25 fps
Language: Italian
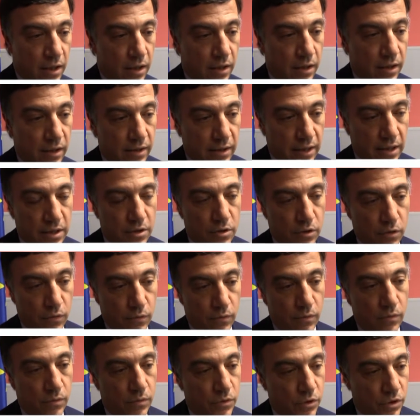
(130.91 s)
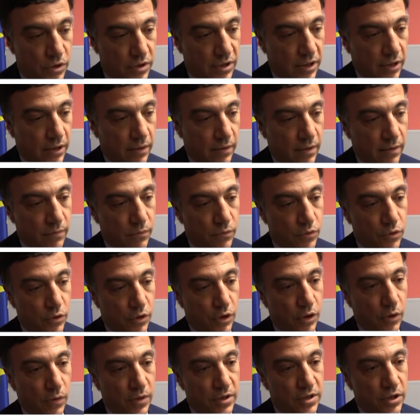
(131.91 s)
in Italia c'è stata la
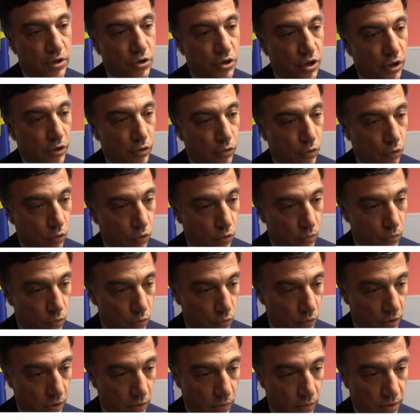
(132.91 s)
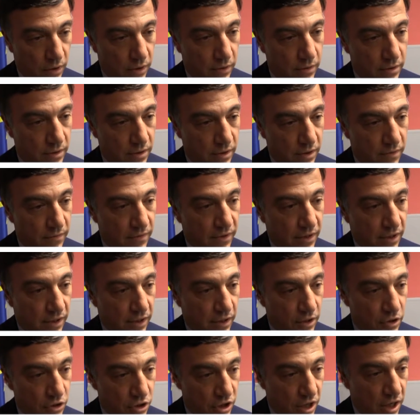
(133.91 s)
fusione di quasi 100 comuni, quindi significa
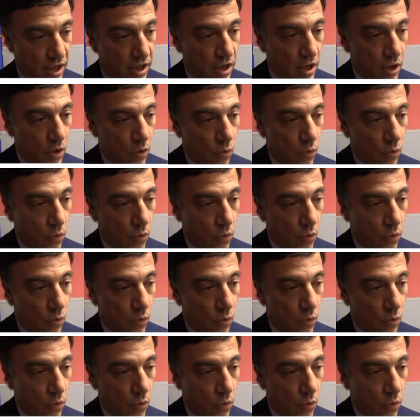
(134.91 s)
che c'è